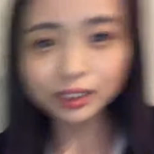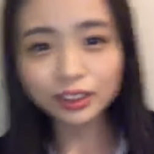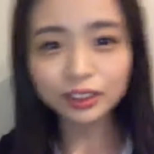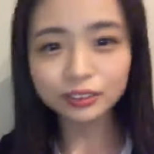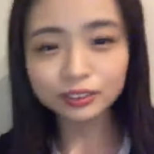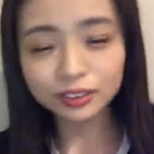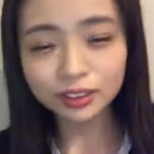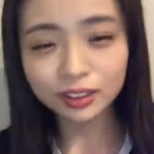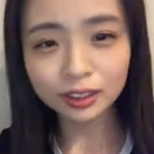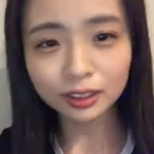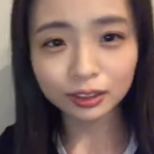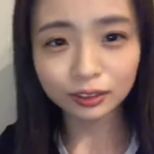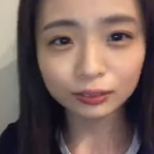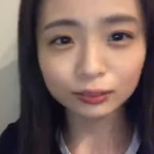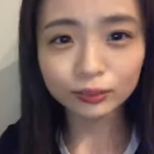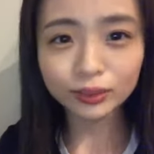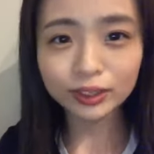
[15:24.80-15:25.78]
ていうかかっ
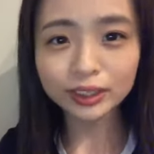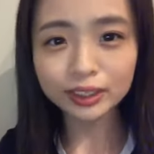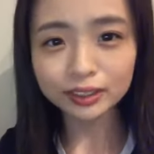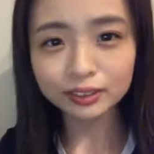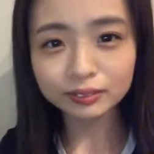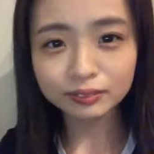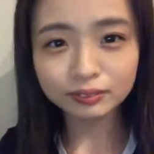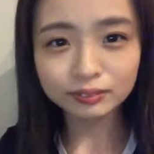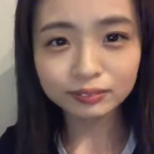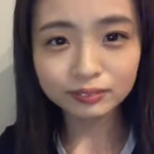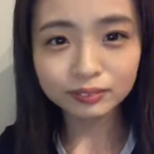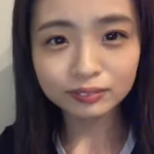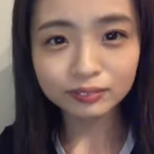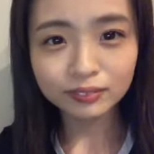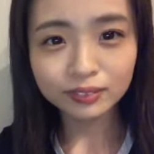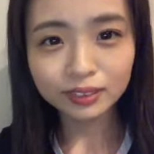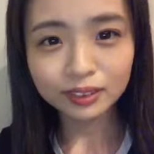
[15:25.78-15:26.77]
こいいと
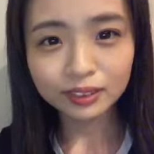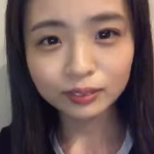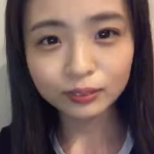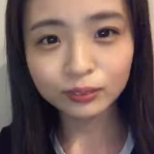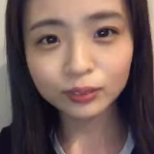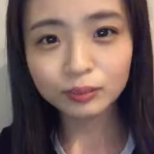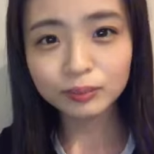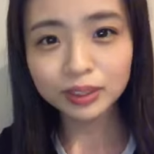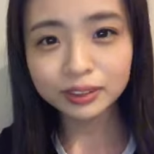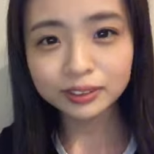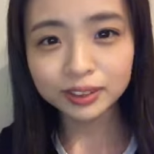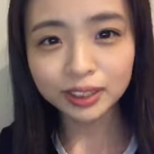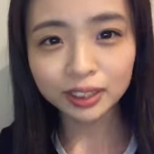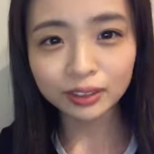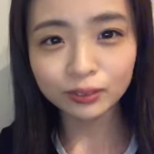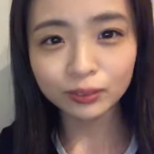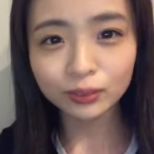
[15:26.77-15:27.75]
ころもあるん
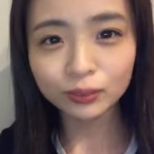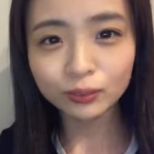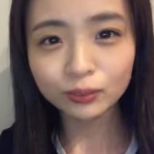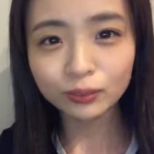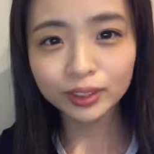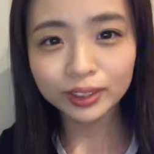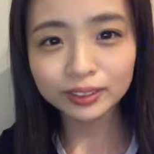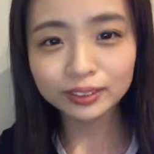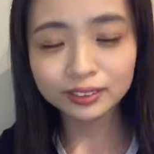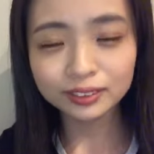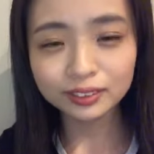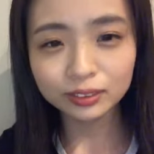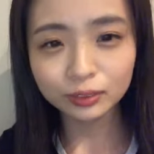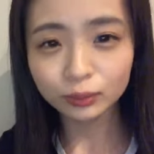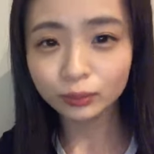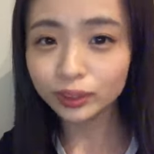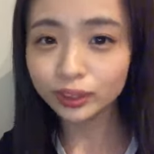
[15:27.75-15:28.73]
だけど妖艶
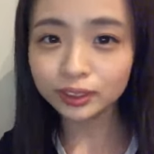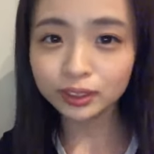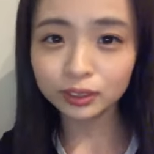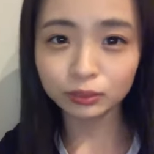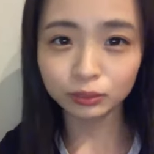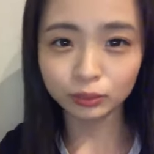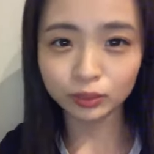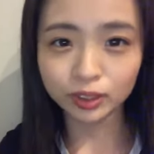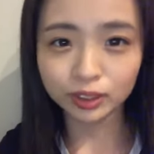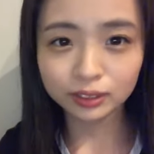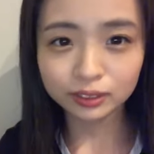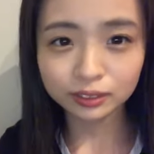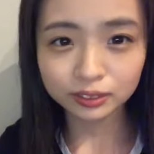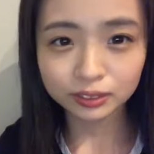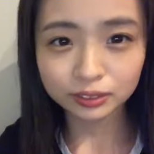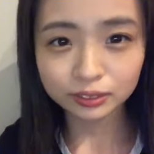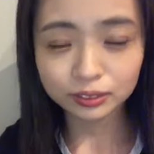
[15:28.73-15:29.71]
妖艶っていうのこれ
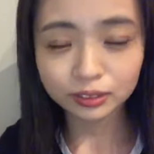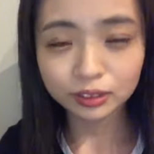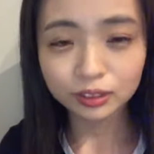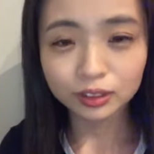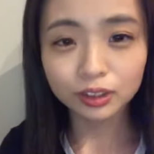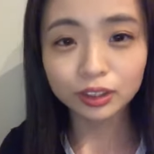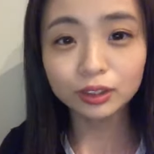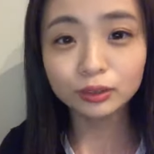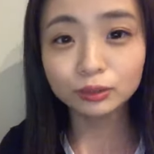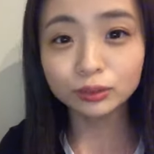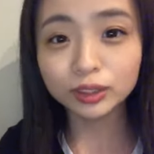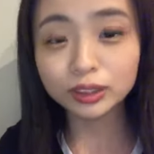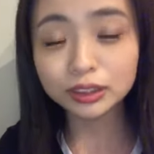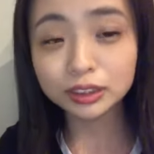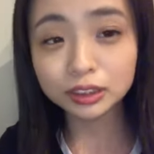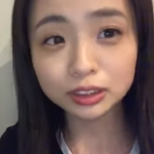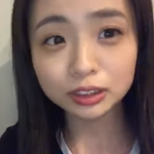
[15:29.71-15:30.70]
えー、
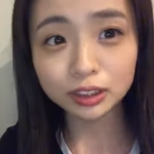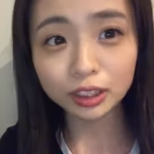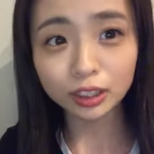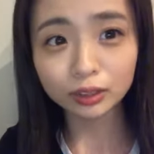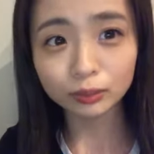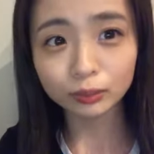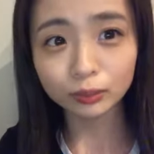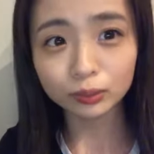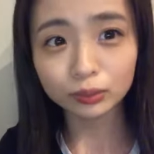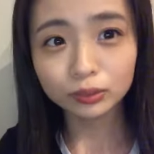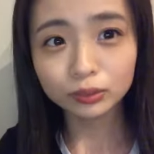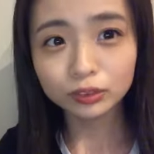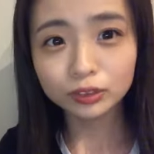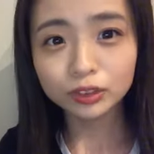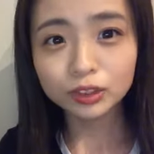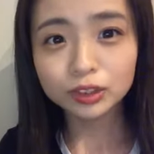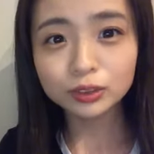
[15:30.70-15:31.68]
嬉しいんだけど
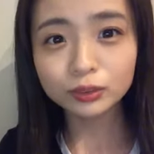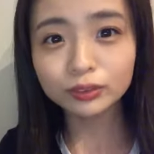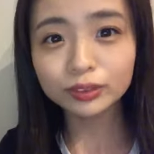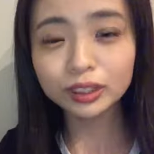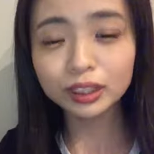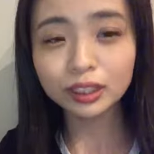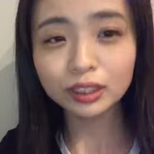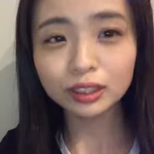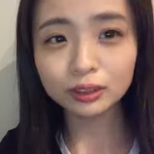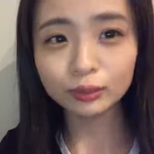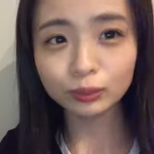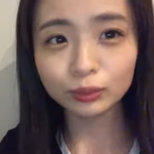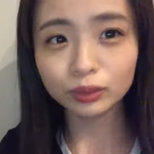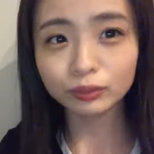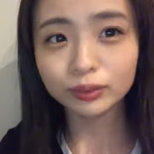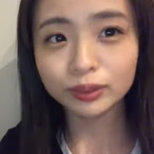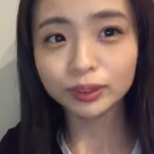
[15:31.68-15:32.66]
そんなこ
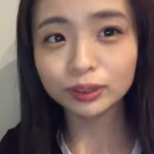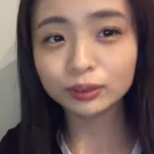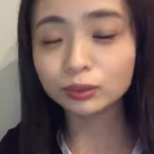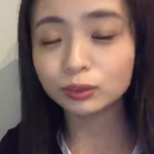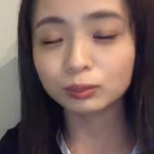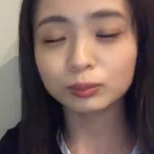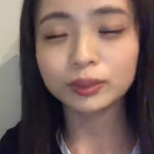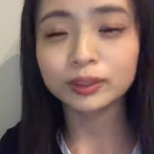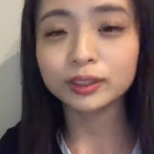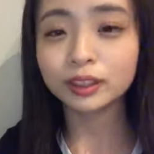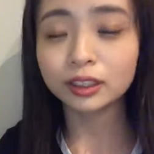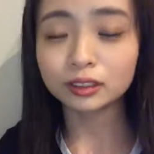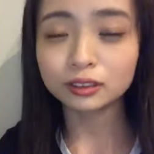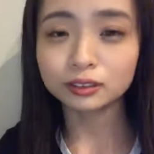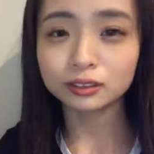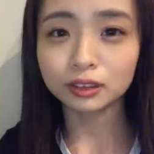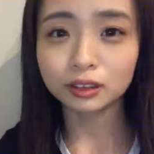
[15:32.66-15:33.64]
と言われると思わな
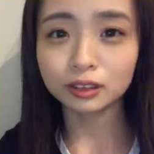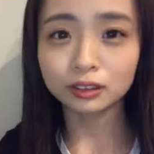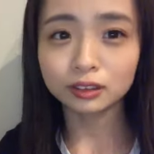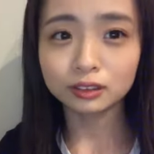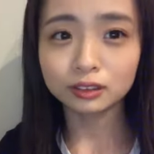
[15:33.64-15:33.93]
かった